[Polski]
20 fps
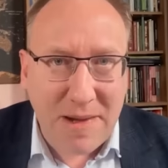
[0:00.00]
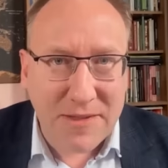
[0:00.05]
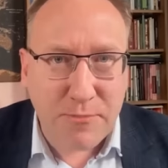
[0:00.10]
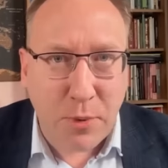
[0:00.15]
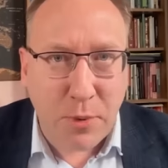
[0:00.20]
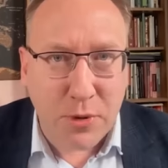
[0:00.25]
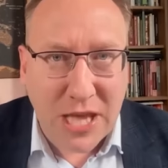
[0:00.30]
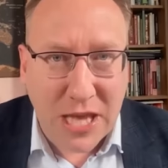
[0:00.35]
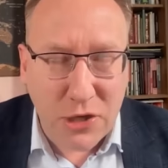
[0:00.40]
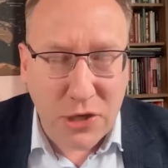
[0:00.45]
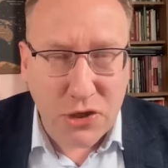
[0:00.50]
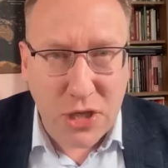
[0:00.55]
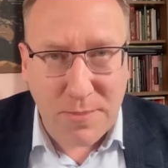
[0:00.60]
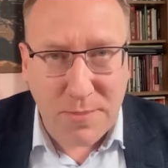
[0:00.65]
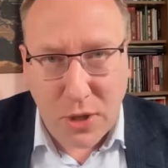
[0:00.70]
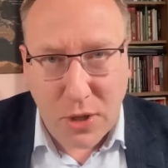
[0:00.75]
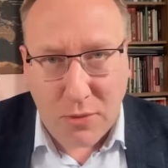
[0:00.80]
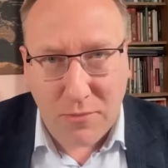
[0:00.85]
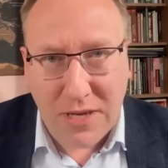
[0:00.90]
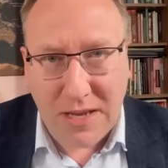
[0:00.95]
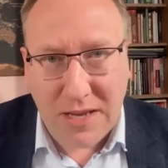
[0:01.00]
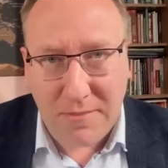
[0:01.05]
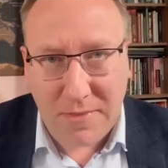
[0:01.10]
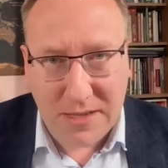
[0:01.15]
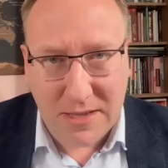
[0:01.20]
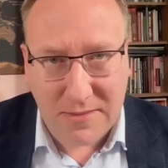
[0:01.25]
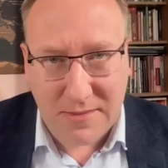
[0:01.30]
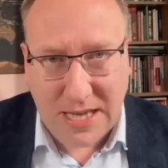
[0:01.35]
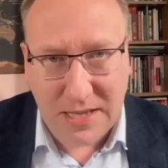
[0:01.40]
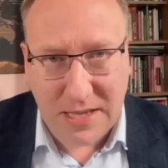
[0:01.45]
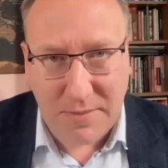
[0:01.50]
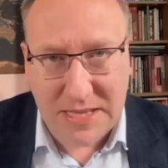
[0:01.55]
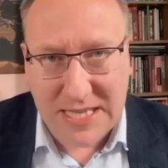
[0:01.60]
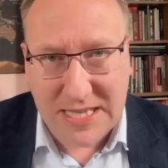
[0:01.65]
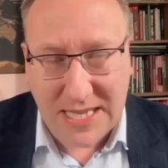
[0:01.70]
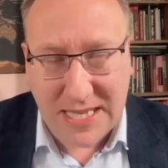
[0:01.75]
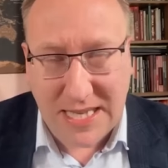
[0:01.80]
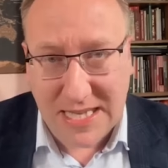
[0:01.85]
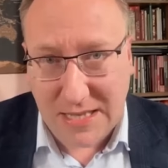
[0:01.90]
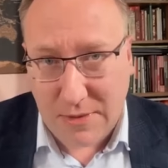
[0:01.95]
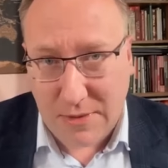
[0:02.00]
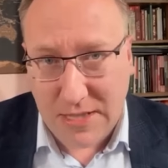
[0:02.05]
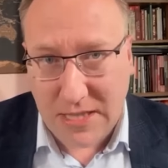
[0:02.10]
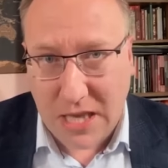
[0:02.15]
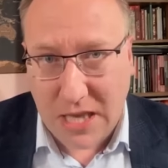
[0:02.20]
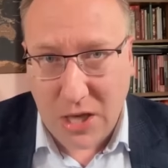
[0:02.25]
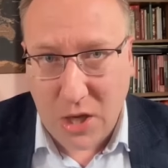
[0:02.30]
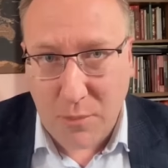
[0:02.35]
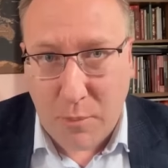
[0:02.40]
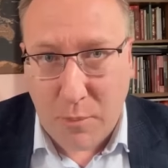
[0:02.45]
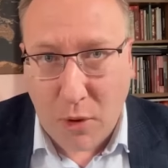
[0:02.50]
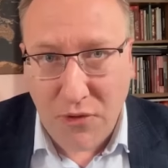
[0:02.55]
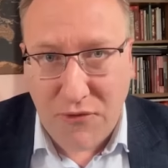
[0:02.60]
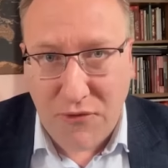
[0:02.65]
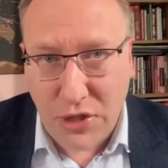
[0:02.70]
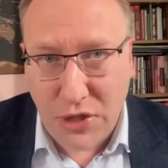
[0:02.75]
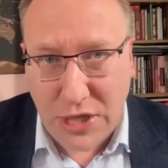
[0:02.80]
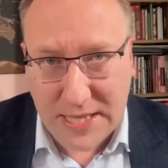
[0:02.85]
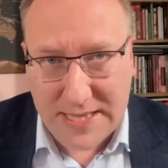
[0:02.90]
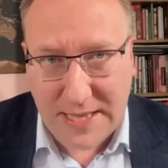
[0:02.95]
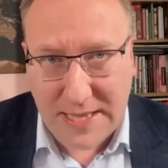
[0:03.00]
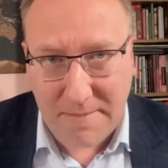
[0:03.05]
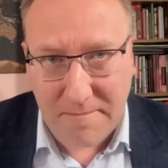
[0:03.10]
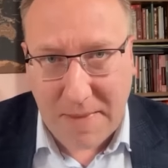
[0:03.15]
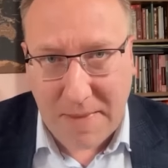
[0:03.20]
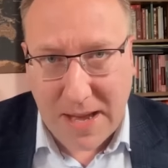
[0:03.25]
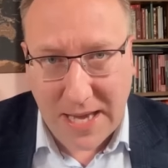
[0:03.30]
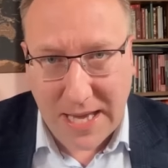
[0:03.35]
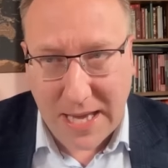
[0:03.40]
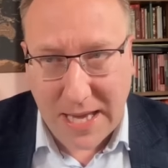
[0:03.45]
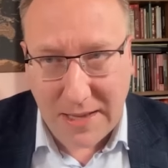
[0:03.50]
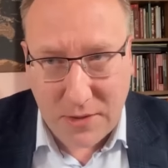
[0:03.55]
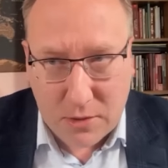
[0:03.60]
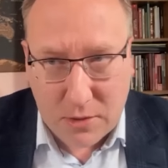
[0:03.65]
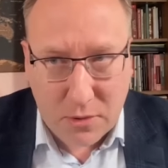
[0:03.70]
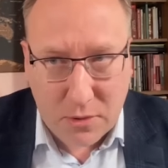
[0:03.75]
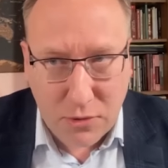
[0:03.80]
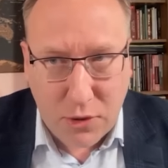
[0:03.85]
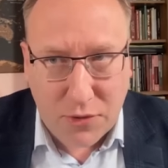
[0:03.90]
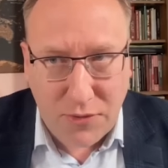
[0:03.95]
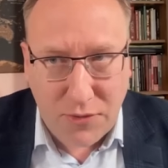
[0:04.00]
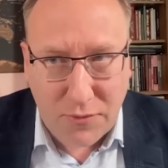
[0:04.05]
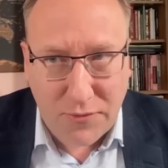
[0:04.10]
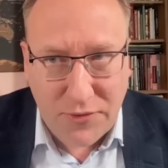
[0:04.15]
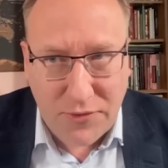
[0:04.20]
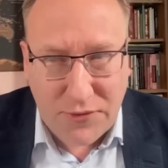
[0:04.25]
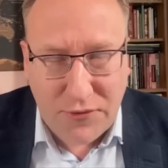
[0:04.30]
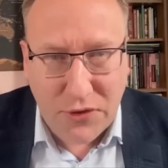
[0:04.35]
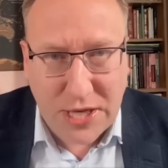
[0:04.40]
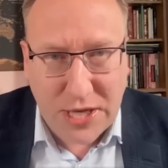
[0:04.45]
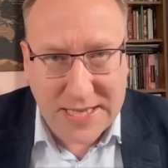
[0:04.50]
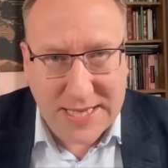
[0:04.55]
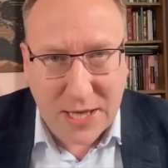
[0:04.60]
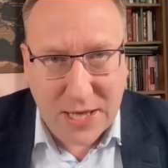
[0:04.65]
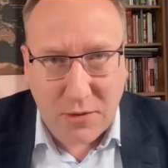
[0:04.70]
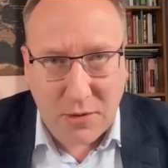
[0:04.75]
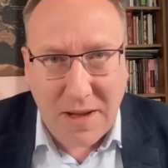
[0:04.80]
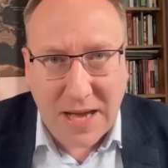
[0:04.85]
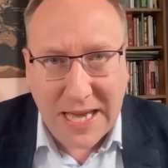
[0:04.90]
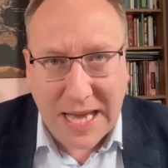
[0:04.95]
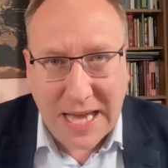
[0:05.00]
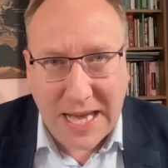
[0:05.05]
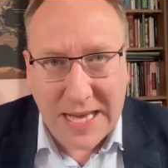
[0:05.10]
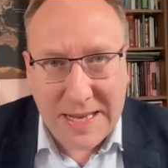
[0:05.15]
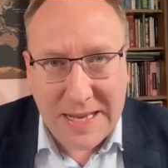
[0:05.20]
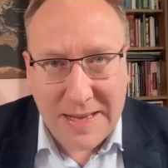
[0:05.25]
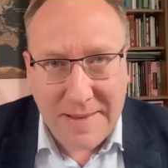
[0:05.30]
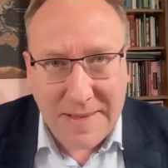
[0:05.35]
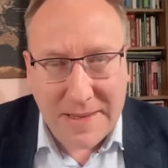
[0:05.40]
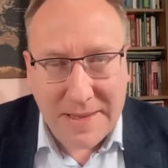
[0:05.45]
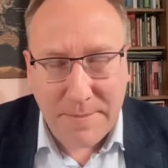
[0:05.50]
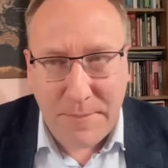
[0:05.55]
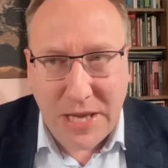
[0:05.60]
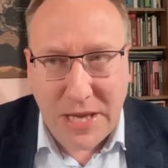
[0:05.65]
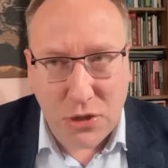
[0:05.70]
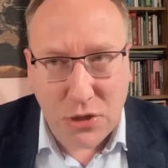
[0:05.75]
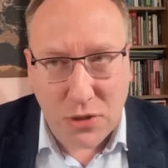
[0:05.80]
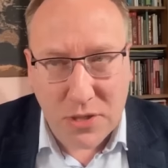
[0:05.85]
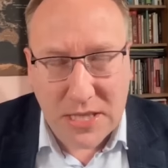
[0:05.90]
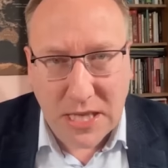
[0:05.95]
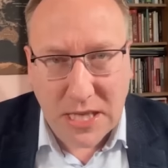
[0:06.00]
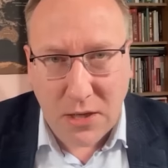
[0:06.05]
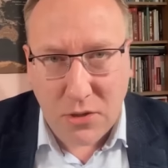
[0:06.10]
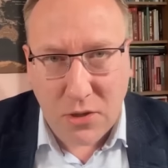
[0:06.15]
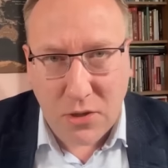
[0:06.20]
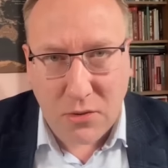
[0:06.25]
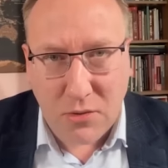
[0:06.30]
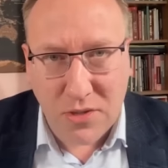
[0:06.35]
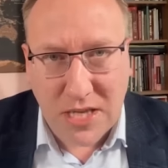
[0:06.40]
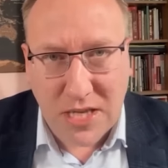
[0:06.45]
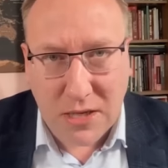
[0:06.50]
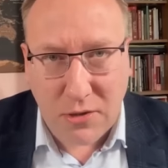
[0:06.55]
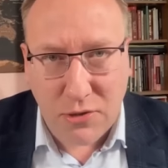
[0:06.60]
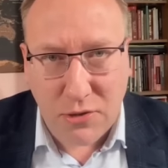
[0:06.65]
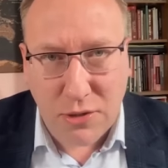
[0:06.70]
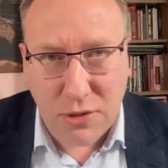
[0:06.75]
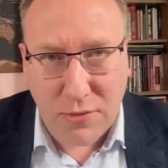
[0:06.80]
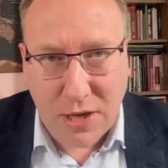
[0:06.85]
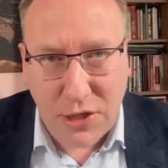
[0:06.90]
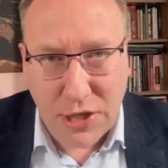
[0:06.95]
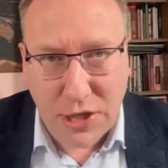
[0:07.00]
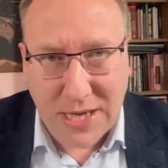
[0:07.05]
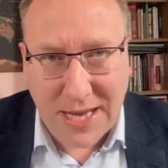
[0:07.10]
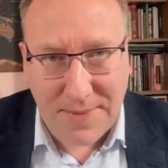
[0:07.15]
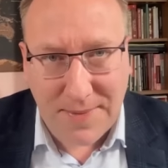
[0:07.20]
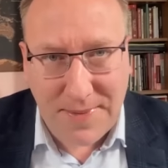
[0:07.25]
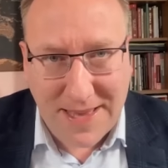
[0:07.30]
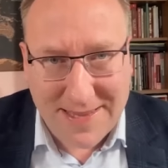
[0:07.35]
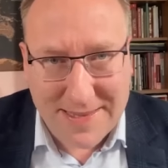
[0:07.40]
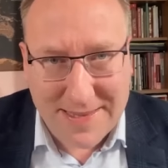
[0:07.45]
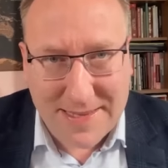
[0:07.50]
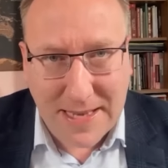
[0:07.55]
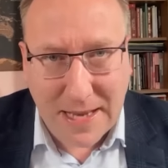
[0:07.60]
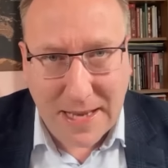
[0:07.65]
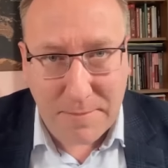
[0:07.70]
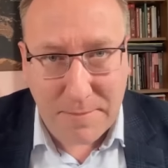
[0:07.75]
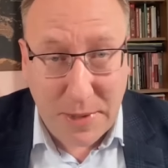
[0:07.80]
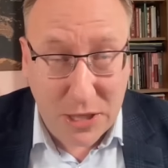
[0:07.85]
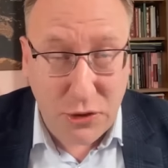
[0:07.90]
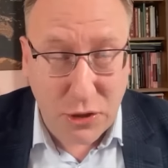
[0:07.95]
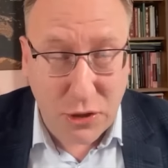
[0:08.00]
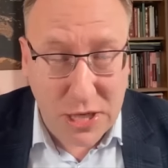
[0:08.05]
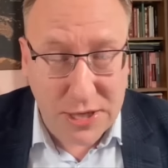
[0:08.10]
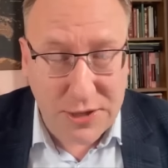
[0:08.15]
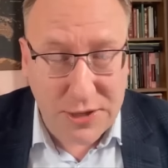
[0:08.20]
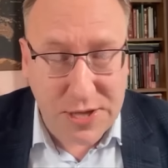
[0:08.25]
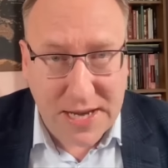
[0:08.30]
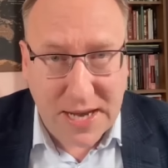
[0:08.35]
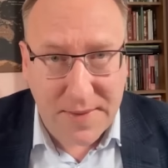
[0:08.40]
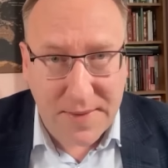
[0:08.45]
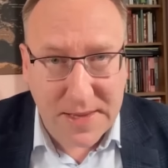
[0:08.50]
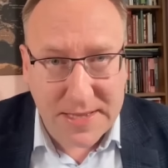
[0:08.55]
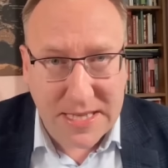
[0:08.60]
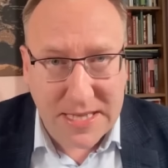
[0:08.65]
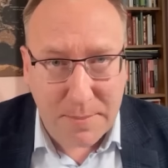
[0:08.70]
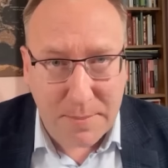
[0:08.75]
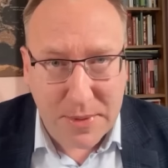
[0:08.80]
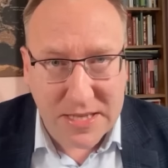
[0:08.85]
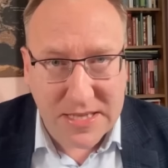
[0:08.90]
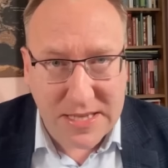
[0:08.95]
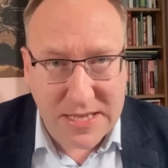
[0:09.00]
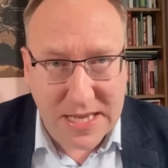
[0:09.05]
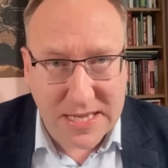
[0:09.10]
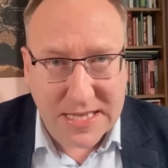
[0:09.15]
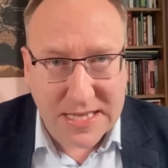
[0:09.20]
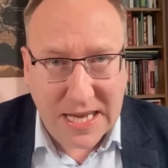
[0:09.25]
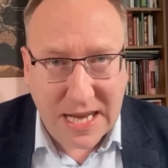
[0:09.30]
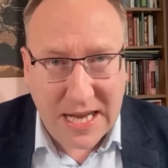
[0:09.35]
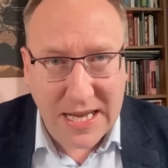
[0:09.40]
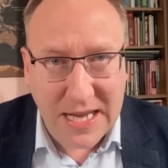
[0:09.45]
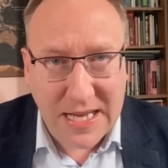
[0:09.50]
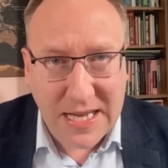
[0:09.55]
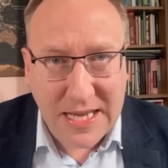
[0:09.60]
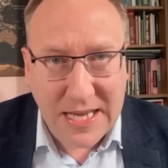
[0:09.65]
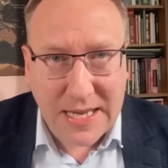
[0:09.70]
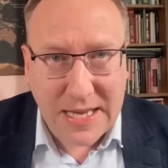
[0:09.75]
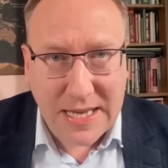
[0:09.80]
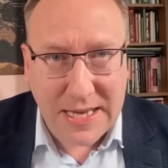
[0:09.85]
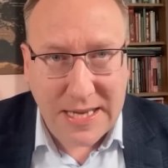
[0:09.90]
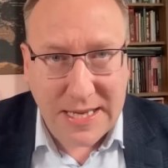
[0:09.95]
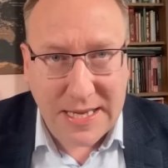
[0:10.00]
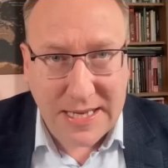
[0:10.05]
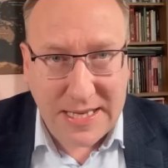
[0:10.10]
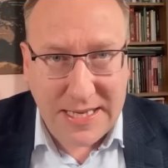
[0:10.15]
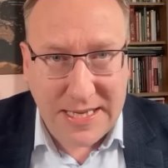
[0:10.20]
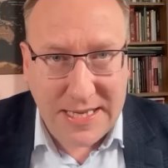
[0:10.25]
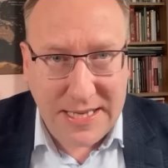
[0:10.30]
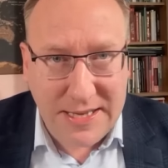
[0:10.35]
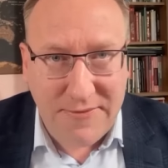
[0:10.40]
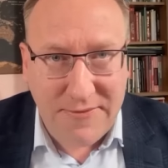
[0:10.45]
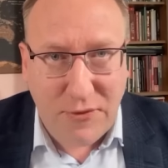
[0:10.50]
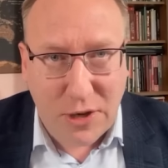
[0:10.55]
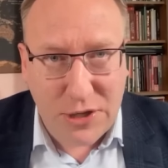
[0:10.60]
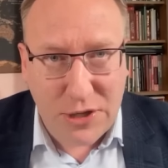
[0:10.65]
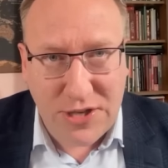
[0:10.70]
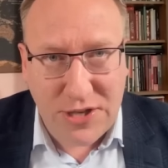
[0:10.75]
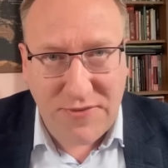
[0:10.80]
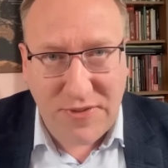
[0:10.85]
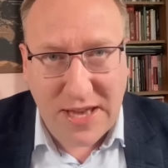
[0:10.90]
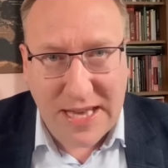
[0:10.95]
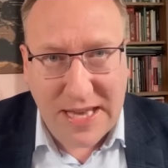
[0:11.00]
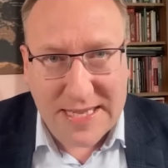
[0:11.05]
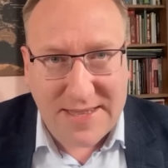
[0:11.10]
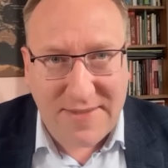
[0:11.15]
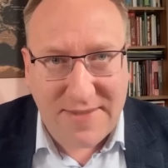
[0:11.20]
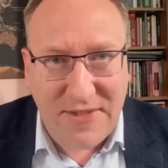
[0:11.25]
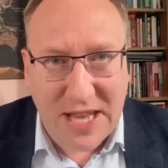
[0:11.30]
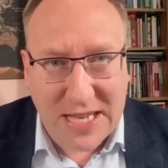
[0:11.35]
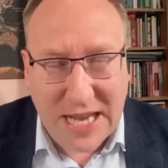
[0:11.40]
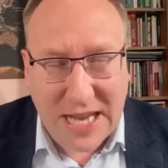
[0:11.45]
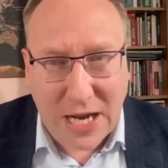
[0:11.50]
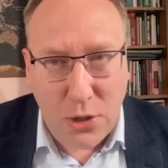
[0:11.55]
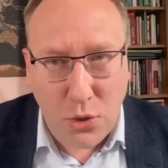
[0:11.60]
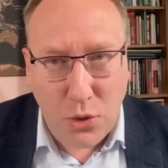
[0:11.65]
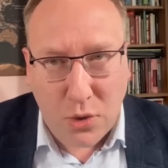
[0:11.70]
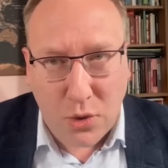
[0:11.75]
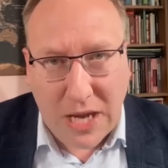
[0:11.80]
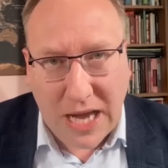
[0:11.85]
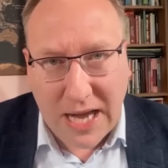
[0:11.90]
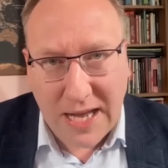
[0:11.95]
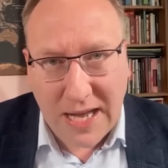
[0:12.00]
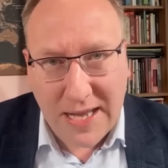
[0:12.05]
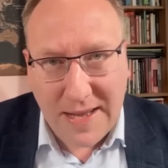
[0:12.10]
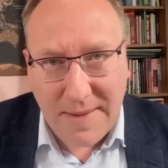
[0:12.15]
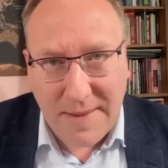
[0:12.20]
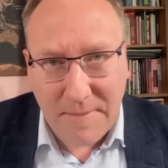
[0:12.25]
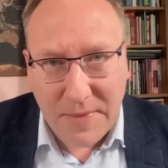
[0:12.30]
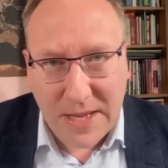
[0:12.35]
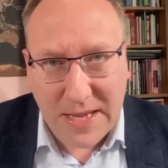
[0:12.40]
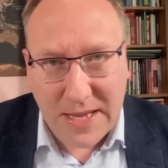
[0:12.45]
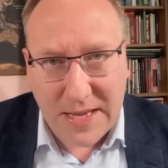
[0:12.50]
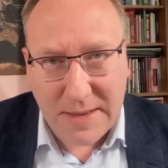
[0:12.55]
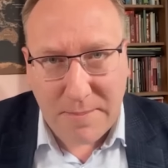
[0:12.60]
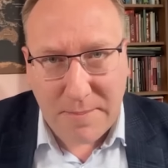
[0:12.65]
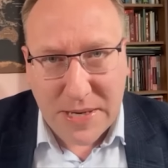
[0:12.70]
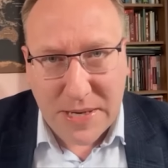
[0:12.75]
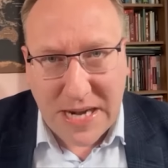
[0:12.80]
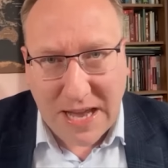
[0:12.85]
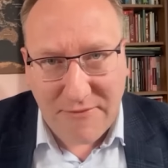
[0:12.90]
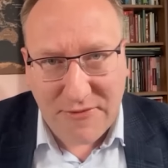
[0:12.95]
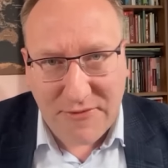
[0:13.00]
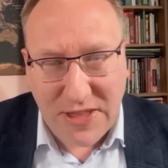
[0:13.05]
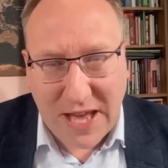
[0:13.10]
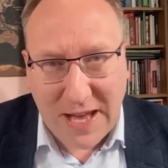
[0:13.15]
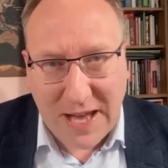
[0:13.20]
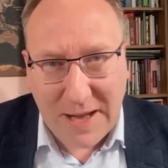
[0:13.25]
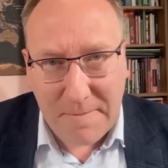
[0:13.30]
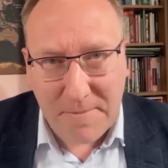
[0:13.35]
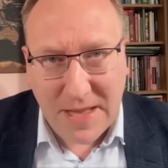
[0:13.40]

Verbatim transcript: potężny problem e, administracja Zelenskiego po 20 maja, no bo do 20 maja bieżącego roku zakończyła się kadencja, pięcioletnia kadencja prezydencka e, i, i właściwie jest wielka luka e, prawna,